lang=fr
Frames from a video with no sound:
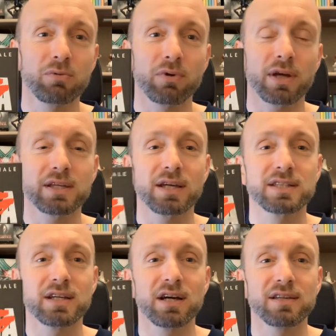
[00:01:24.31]
Donc
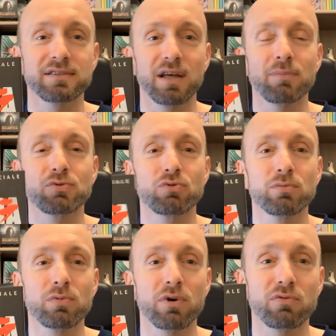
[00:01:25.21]
Akira, c'est
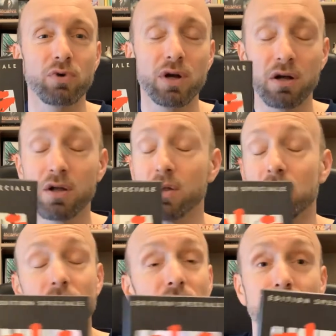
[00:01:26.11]
absolument à voir,
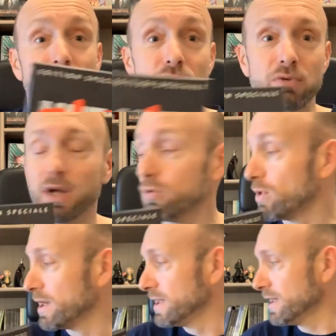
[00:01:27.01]
ou
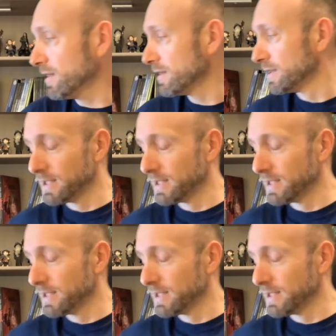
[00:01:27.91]
à lire.